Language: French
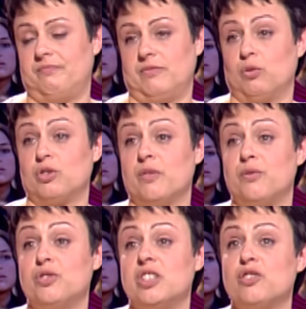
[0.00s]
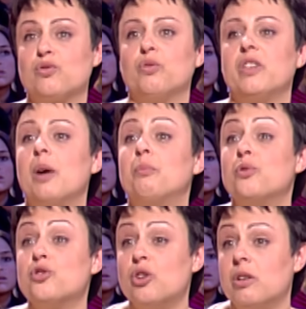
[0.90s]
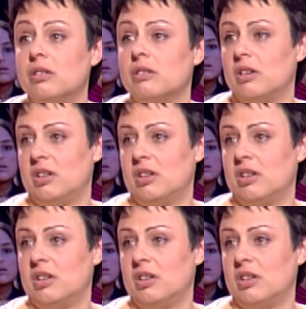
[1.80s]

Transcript: Donc ça faisait, je trouvais, un peu jeune. Il s'agit